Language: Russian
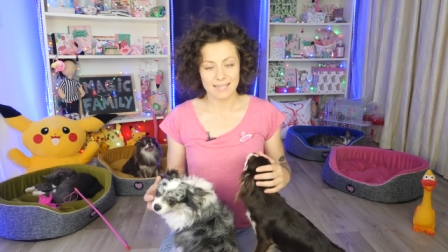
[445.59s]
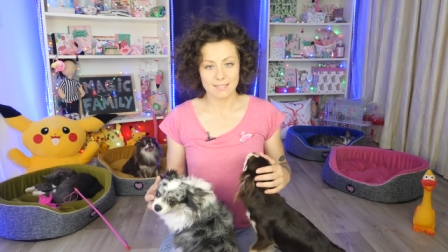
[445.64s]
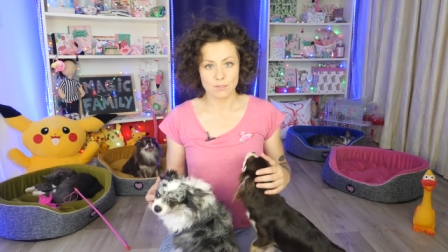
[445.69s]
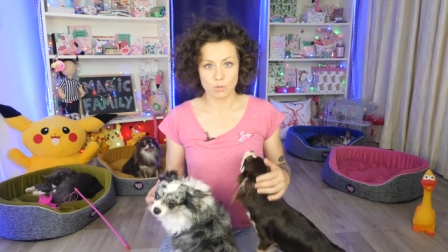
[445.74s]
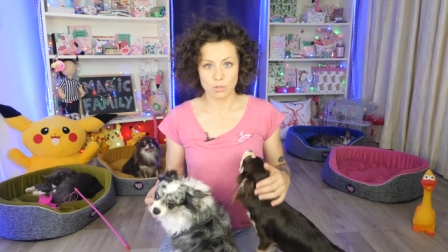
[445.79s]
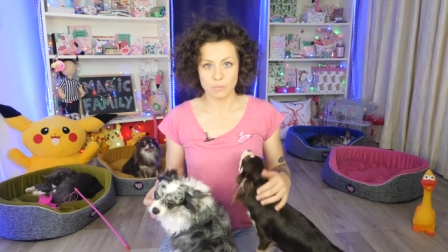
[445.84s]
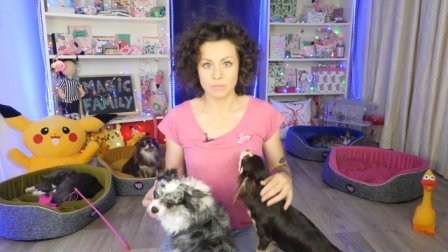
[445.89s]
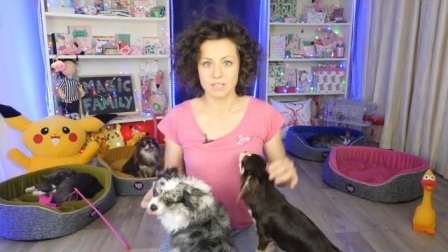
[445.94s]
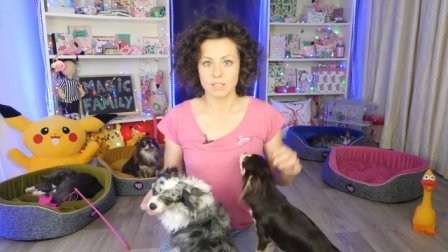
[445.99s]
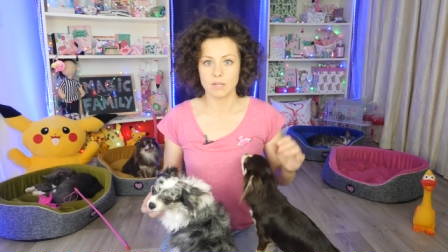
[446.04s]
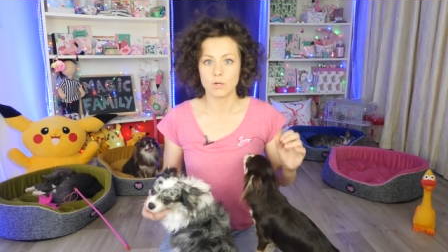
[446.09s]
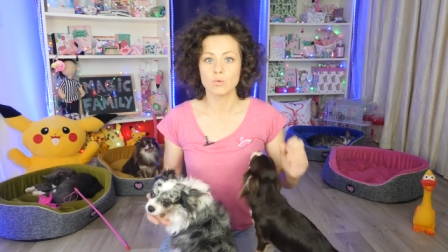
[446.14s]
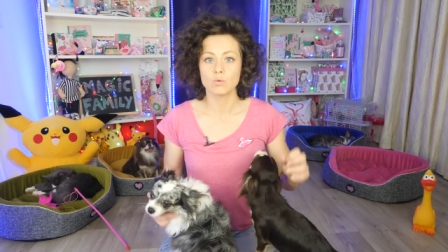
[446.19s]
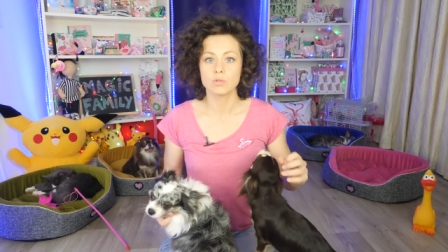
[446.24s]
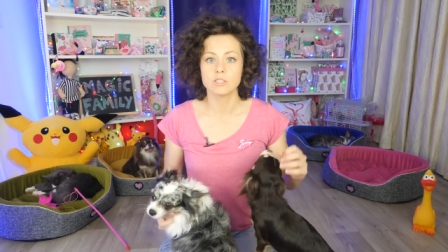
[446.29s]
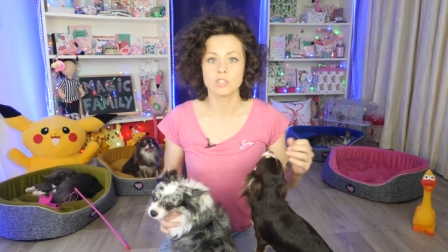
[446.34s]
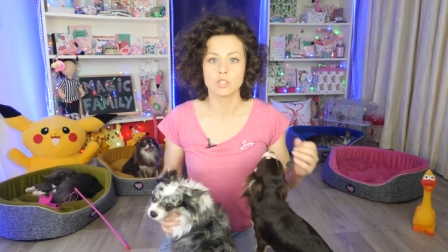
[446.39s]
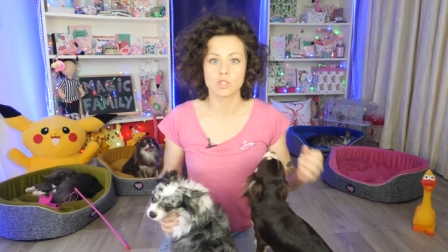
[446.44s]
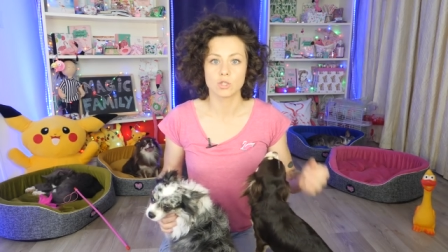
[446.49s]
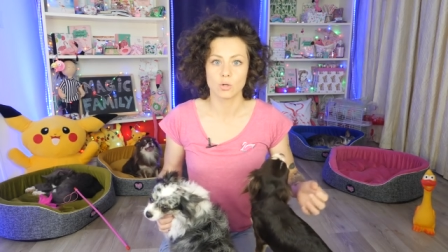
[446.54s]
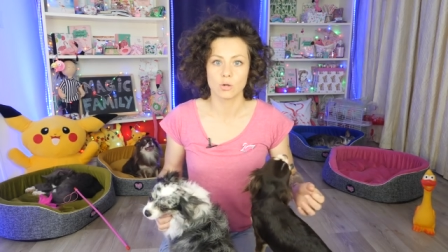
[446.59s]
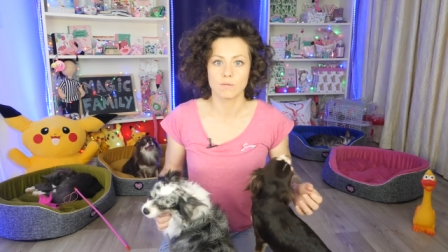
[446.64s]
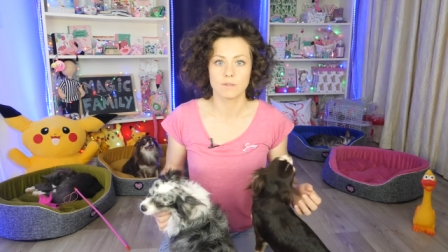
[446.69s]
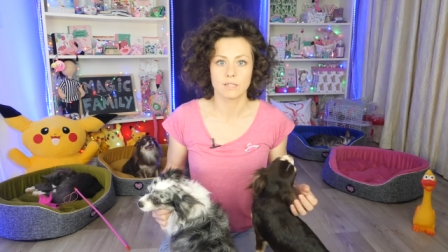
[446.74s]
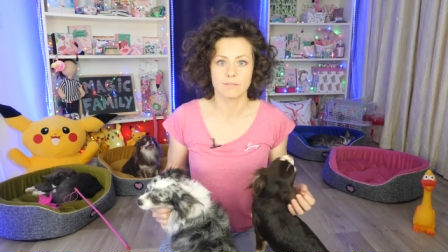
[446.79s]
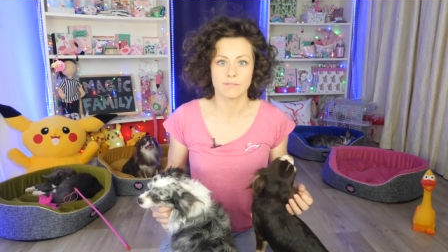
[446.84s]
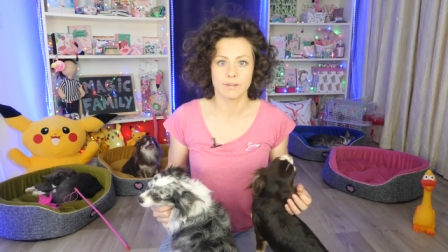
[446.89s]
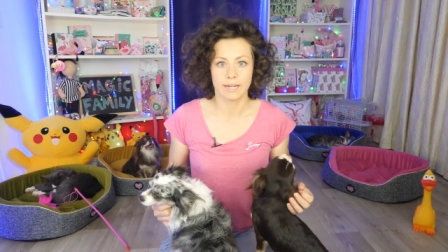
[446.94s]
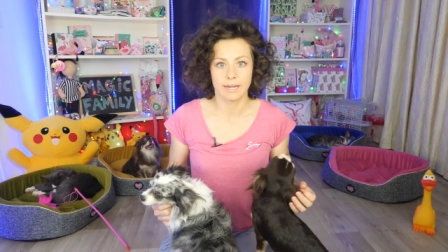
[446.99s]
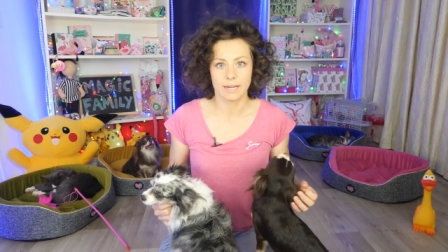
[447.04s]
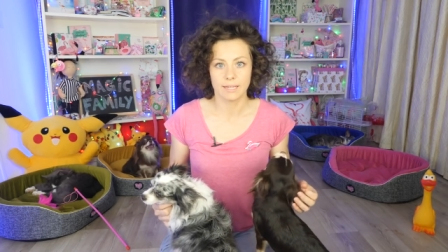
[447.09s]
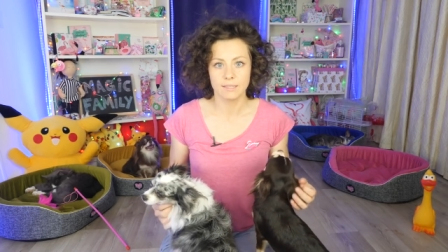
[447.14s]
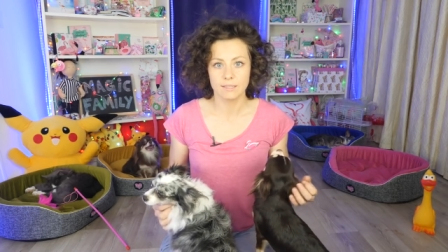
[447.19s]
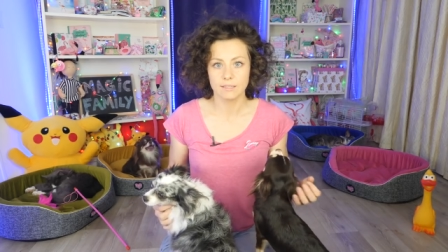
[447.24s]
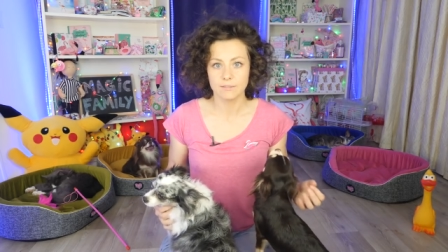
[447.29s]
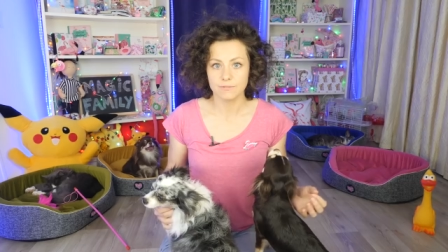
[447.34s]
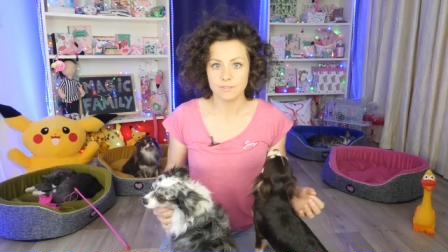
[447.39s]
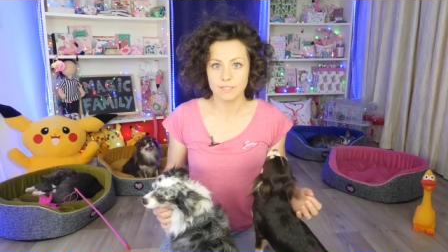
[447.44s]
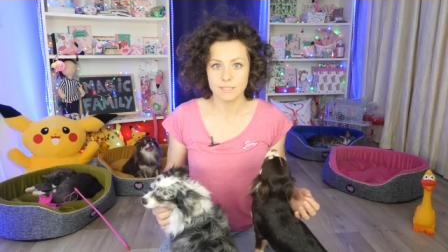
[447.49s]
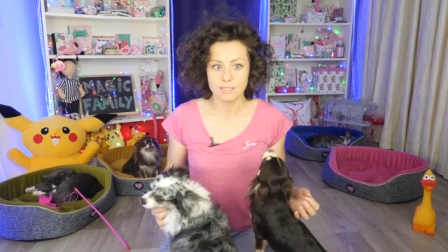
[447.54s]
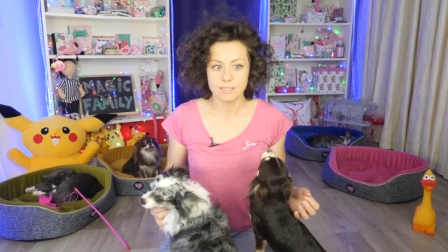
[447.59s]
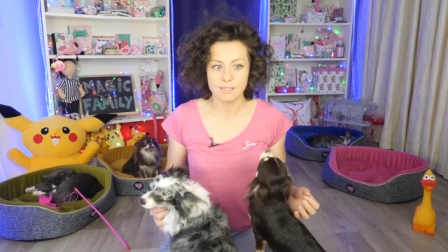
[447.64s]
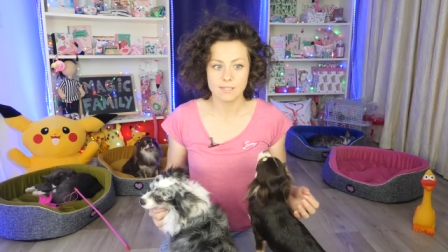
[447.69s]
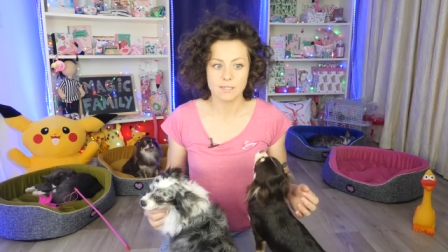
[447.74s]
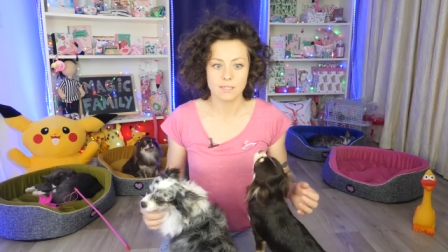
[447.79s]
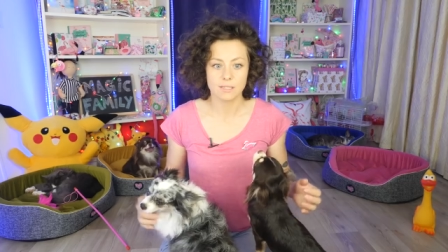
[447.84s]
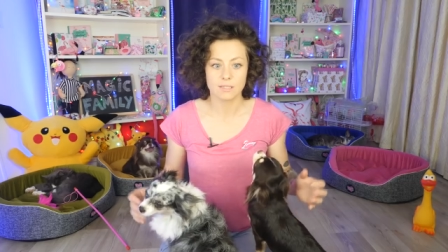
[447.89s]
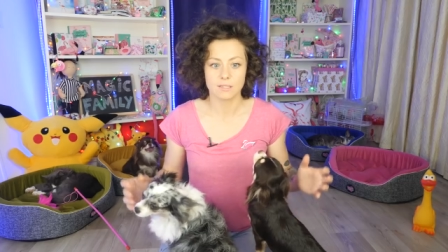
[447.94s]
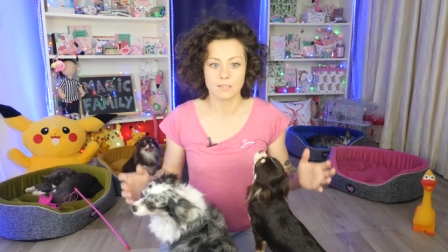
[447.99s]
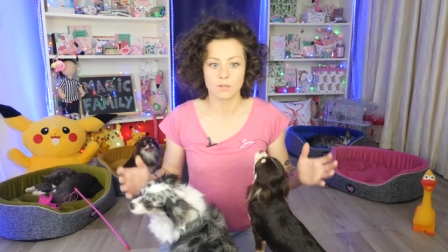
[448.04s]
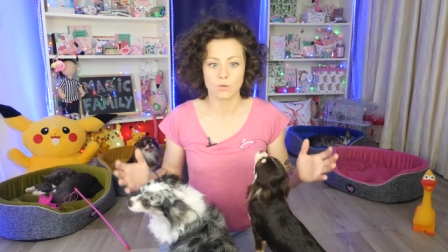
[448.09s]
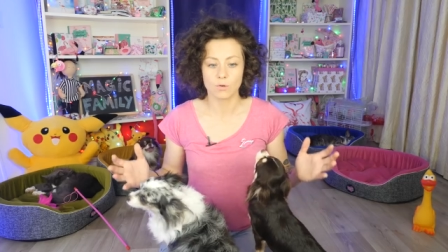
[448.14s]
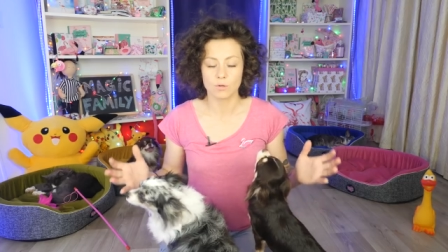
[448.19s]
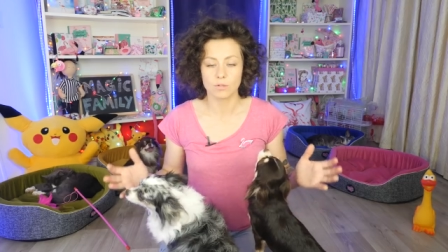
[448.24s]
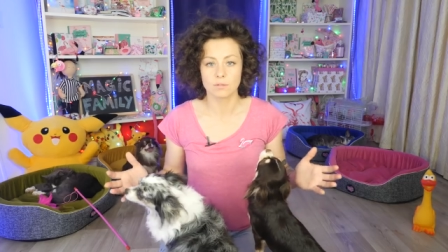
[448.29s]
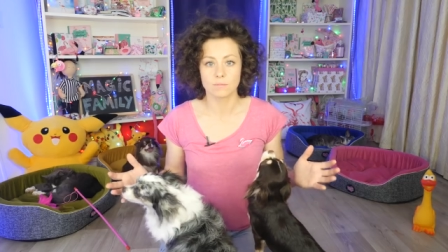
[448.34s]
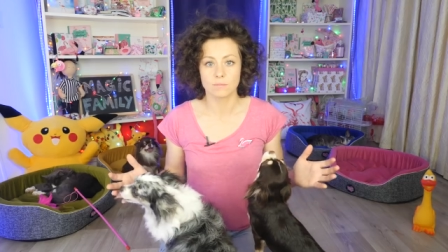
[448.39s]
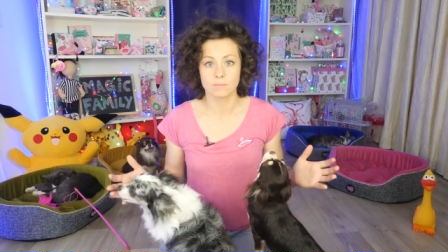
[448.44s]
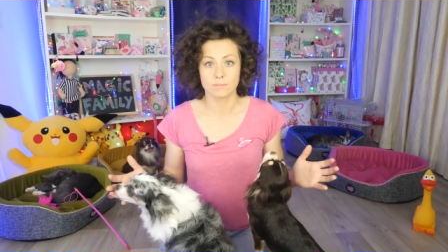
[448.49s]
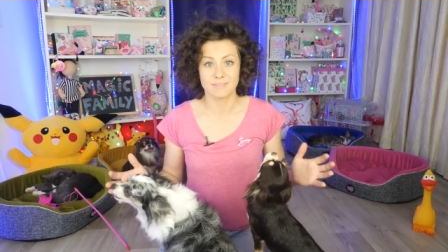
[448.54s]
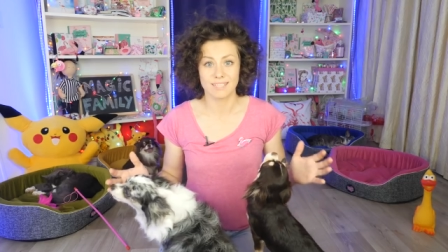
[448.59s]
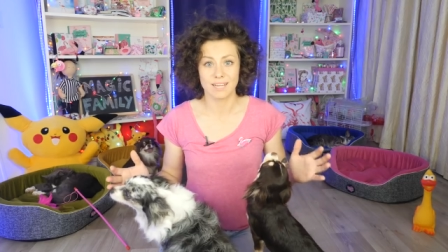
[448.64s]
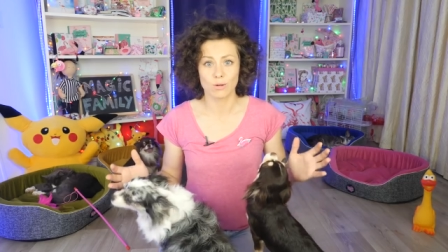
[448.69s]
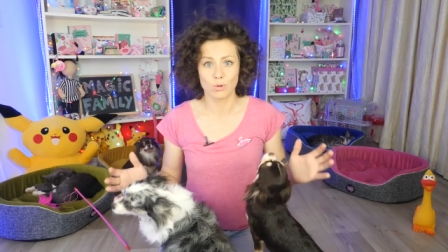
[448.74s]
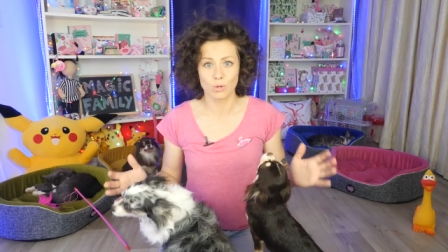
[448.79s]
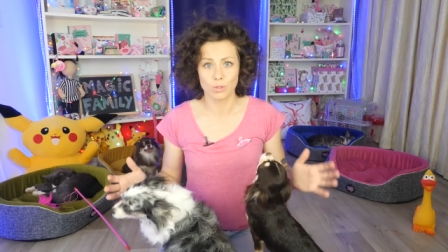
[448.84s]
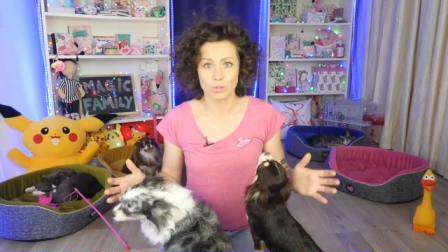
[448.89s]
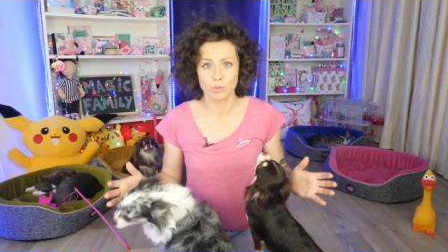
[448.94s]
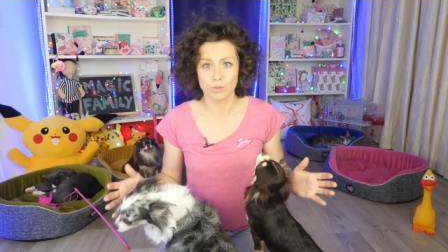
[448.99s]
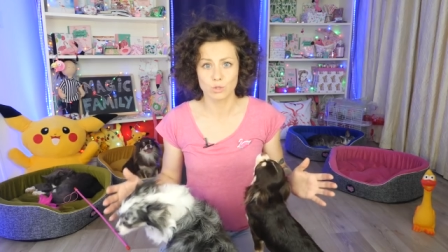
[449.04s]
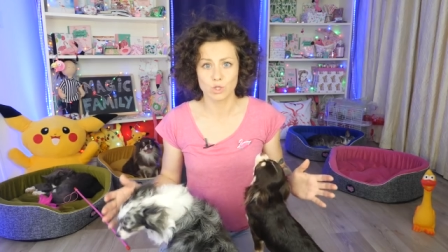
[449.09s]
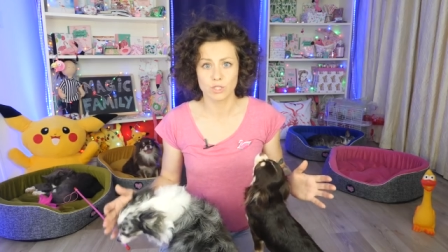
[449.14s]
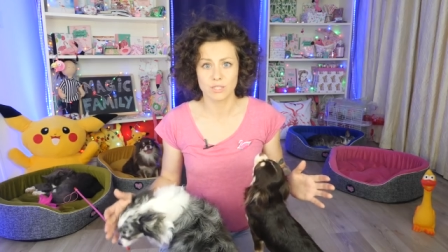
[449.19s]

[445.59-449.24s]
особенно у дешевых вариантов этих, э, он такой уж